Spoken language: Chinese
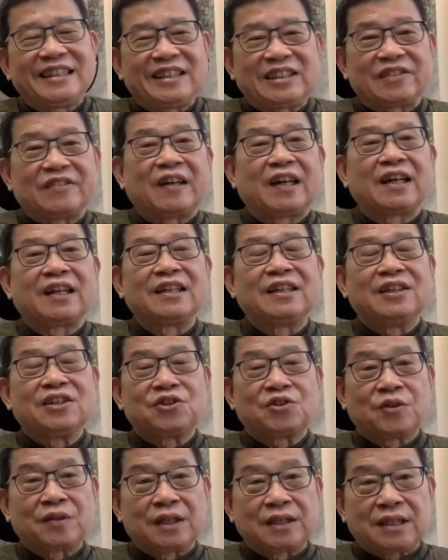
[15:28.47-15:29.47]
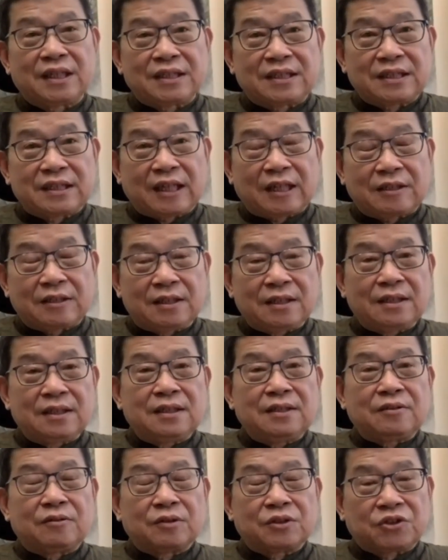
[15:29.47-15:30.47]
是吧？中央电视台，
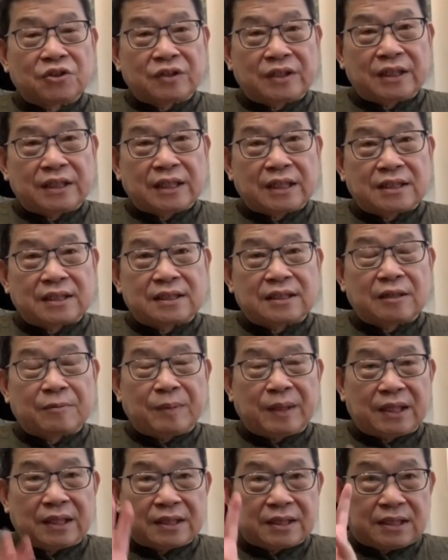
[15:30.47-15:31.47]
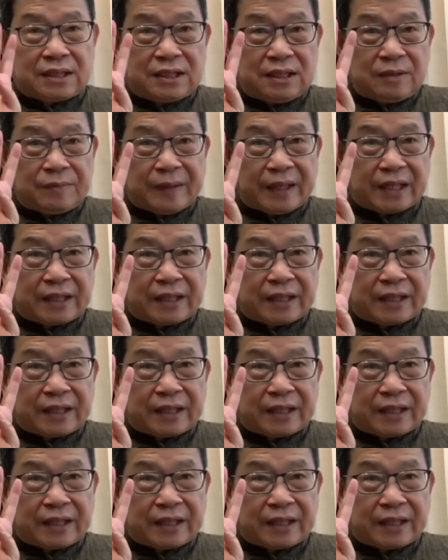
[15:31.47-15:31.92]
我昨天才知道派了四百